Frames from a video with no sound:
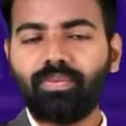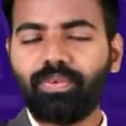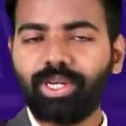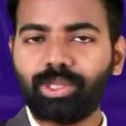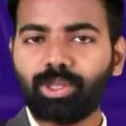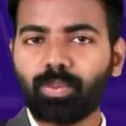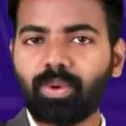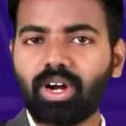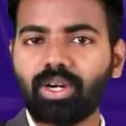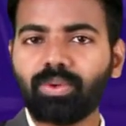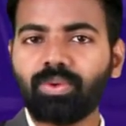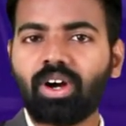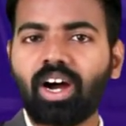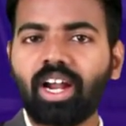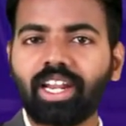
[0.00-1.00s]
వీటితో
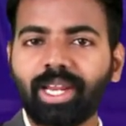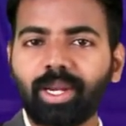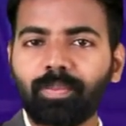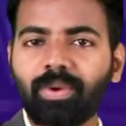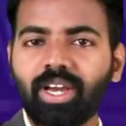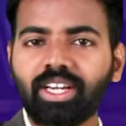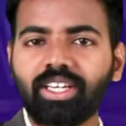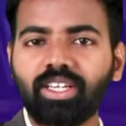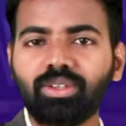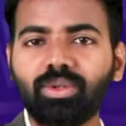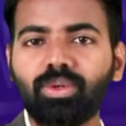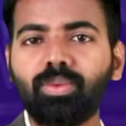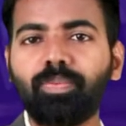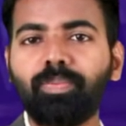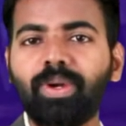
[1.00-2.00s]
పాటు ఆన్లైన్
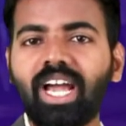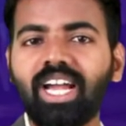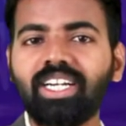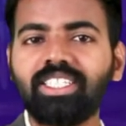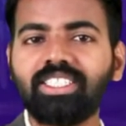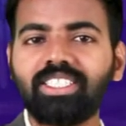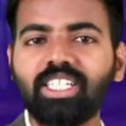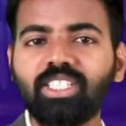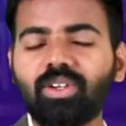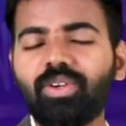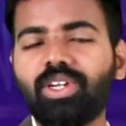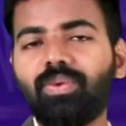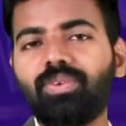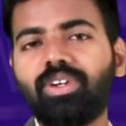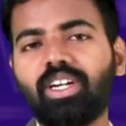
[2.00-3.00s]
బ్యాంకింగ్తో బ్యాంక్
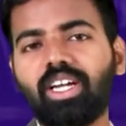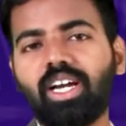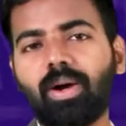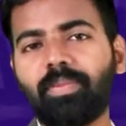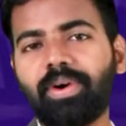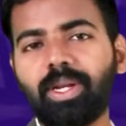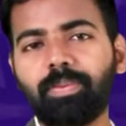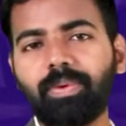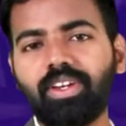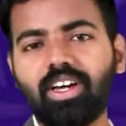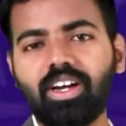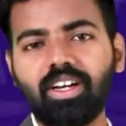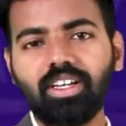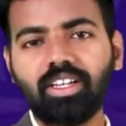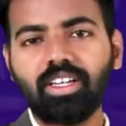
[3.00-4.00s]
చేతిలోనే ఉన్నట్లుగా
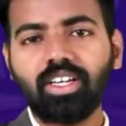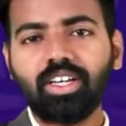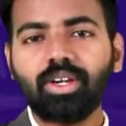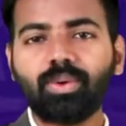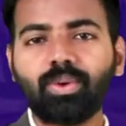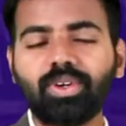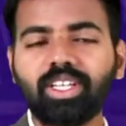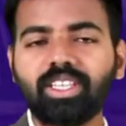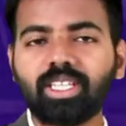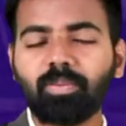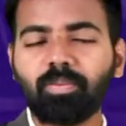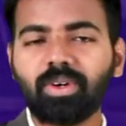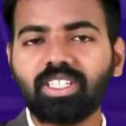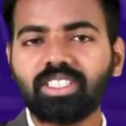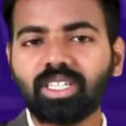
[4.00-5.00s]
మారిపోయినా కొన్ని
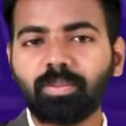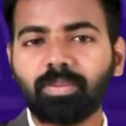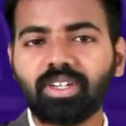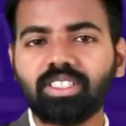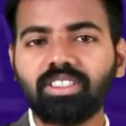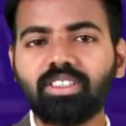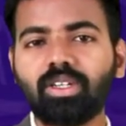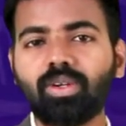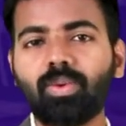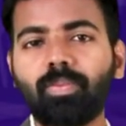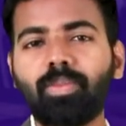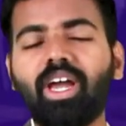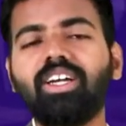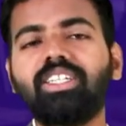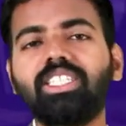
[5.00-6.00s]
తప్పనిసరి పరిస్థితుల్లో
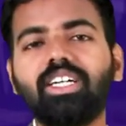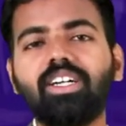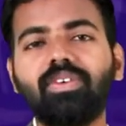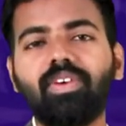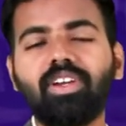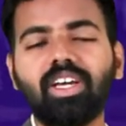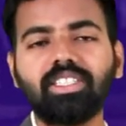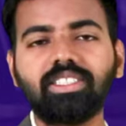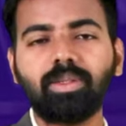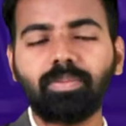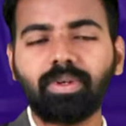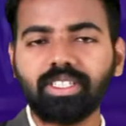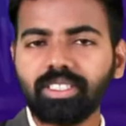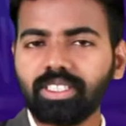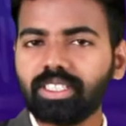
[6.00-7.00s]
బ్యాంక్ శాఖకు వెళ్లాల్సిన
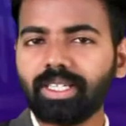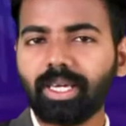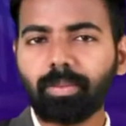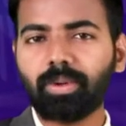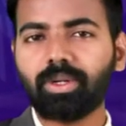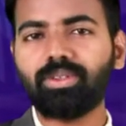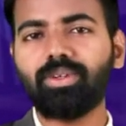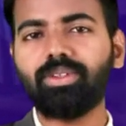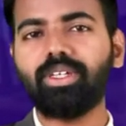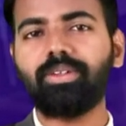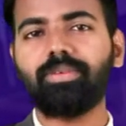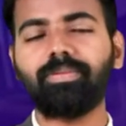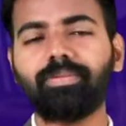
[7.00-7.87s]
పరిస్థితి ఏర్పడుతోంది